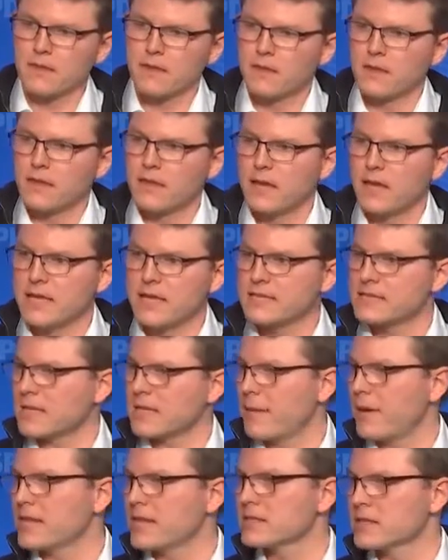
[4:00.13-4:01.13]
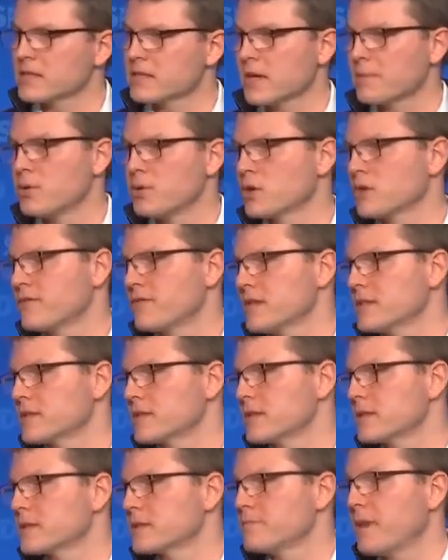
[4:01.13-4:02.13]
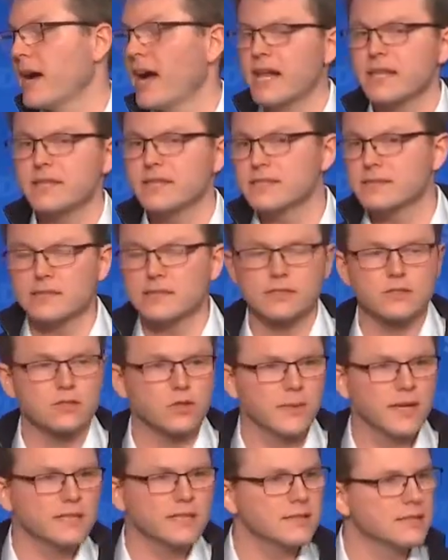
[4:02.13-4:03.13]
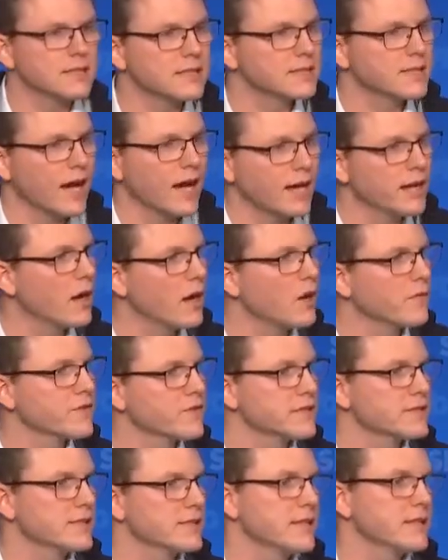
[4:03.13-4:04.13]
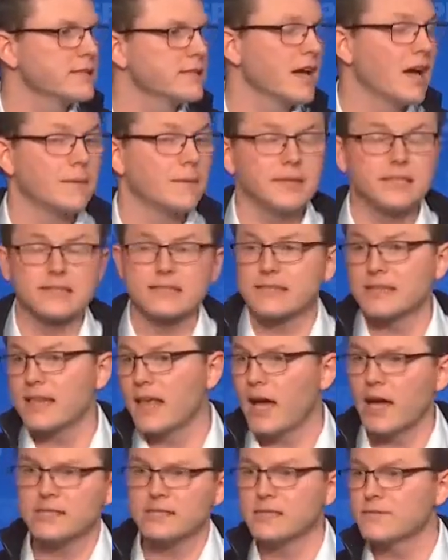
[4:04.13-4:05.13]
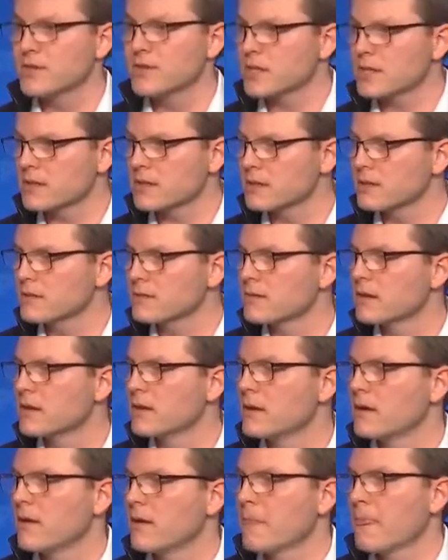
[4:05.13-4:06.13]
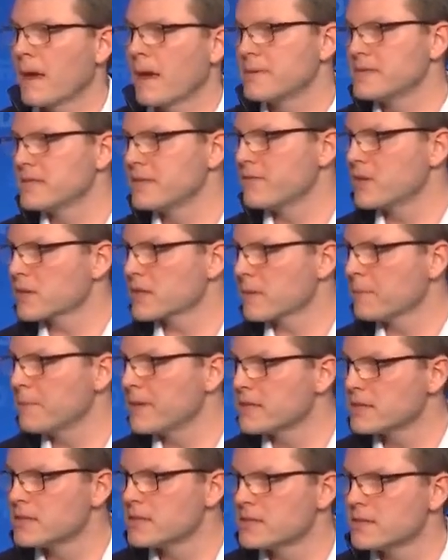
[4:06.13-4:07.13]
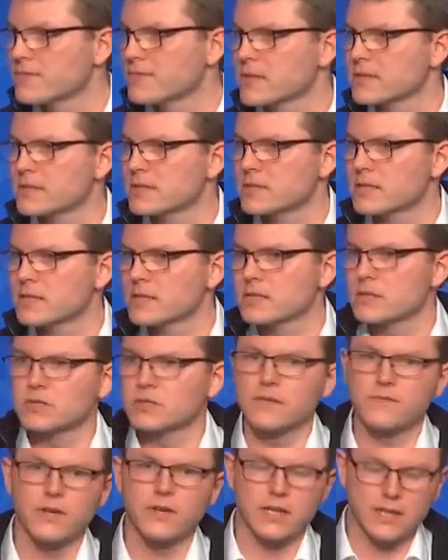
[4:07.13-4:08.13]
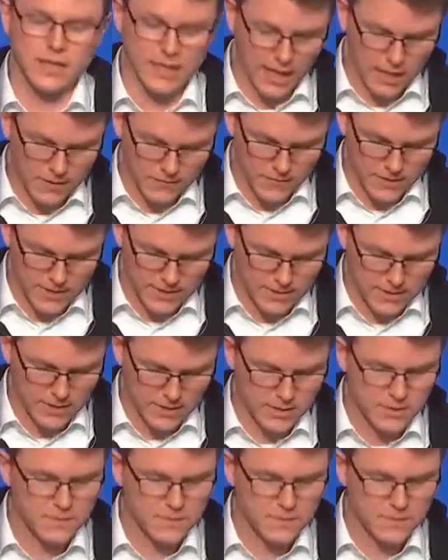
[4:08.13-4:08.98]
es ist aber ein dritter Punkt wichtig. Bei all diesen Instrumenten, die ich gerade aufgezählt habe, ist klar, sie wirken, aber sie wirken mittelfristig und sie wirken langfristig.